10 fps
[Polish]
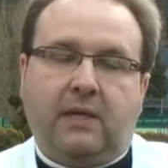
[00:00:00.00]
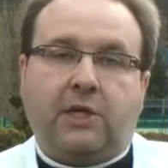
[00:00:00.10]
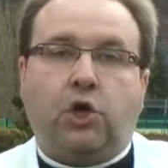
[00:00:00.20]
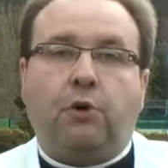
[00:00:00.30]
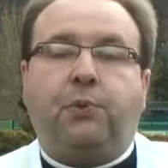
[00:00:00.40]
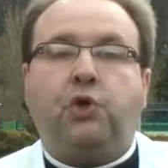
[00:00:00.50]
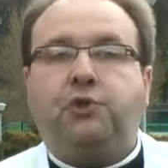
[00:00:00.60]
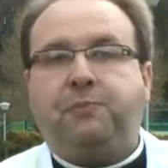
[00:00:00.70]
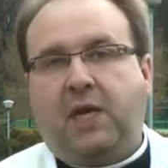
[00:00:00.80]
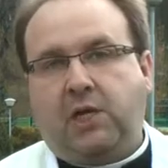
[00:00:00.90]
Dlatego
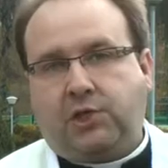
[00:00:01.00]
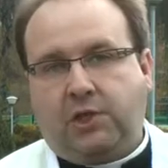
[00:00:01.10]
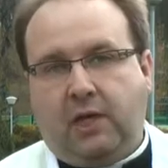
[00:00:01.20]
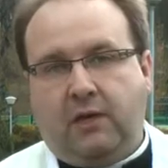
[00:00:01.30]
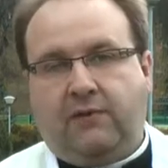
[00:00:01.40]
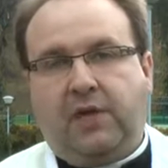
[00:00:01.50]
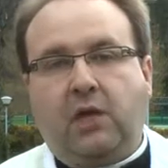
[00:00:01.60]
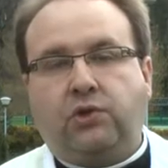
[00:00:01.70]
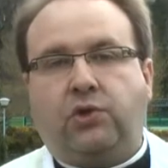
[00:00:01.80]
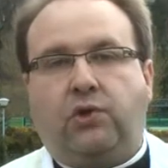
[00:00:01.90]
pośpiesznie
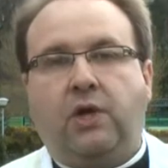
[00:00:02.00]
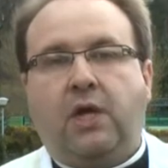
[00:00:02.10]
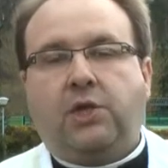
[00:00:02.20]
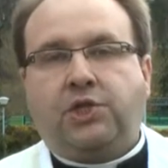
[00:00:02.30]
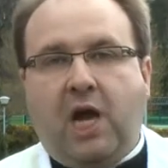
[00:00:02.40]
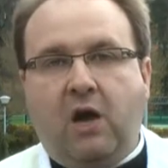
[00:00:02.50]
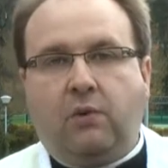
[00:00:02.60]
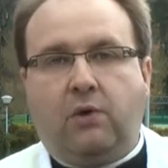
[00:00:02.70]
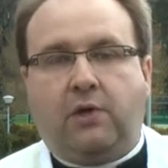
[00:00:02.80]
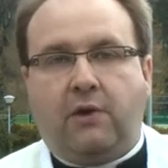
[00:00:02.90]
zdjęto
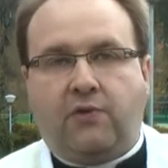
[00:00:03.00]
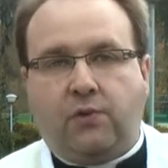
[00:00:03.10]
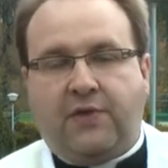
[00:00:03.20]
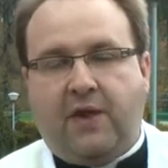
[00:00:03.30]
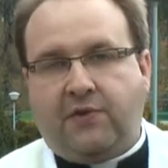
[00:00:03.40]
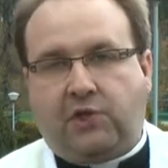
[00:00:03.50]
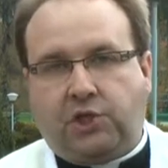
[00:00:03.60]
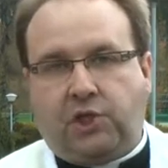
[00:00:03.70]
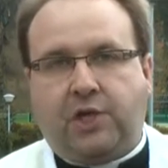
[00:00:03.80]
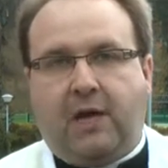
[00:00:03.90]
ciało Chrystusa z
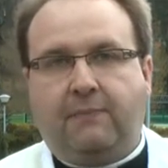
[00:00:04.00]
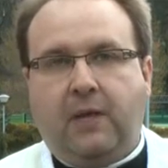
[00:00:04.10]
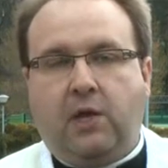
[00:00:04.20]
krzyża,